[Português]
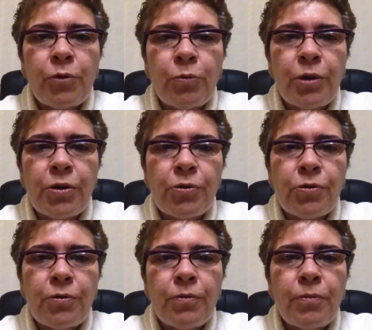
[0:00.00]
Um
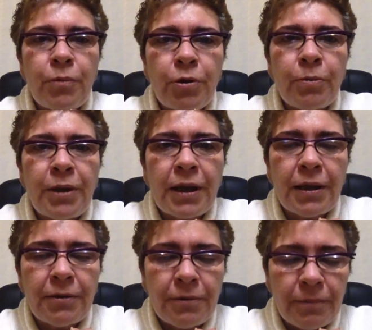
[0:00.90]
beijo. Muito
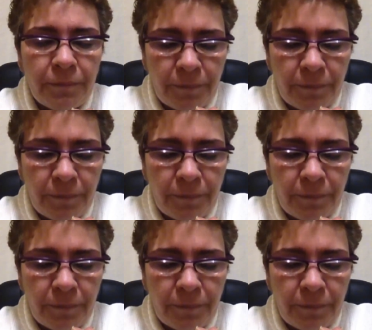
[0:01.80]
obrigado.